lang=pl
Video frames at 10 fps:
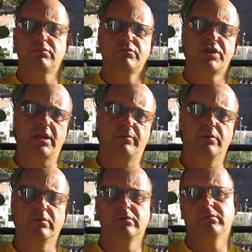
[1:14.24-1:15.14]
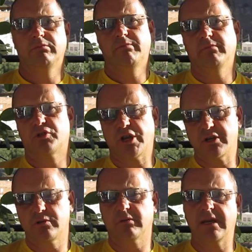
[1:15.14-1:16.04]

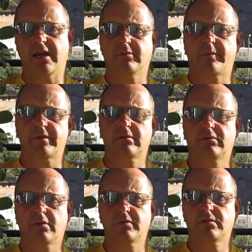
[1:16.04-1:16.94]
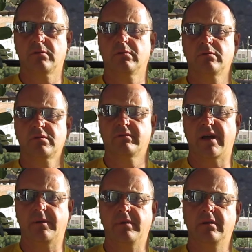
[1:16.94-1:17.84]
7-6 y, dniach po prostu tą sól
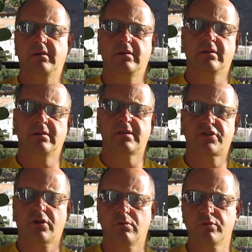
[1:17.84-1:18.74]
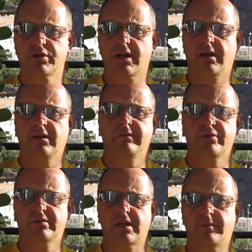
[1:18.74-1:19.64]
usuwamy y, z naszego łóżka,
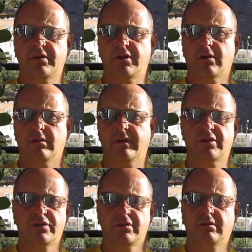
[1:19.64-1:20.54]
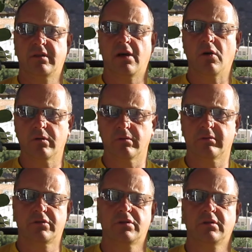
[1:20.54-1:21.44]
wyrzucamy gdziekolwiek, gdzieś na
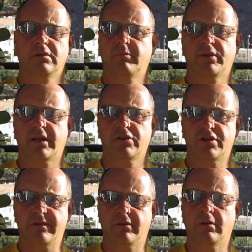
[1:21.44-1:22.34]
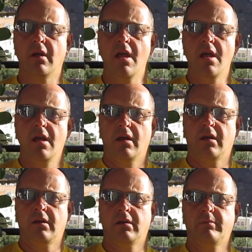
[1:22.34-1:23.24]
ogród czy pod jakieś drzewo
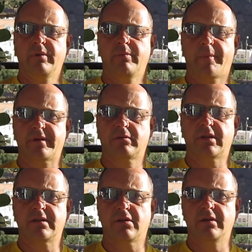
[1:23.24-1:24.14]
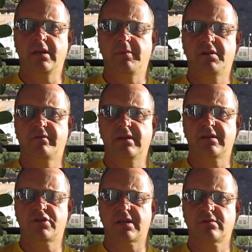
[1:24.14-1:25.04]
E, by po prostu tej soli nie mieć
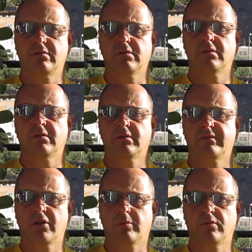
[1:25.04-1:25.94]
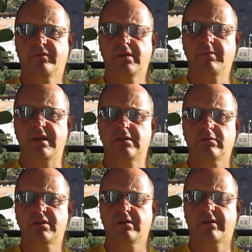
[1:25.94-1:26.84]
więcej czasu e, w domu, w tym miejscu,
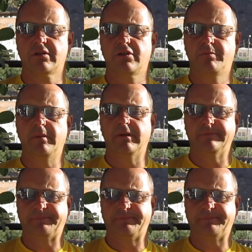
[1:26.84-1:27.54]
gdzie właśnie śpimy.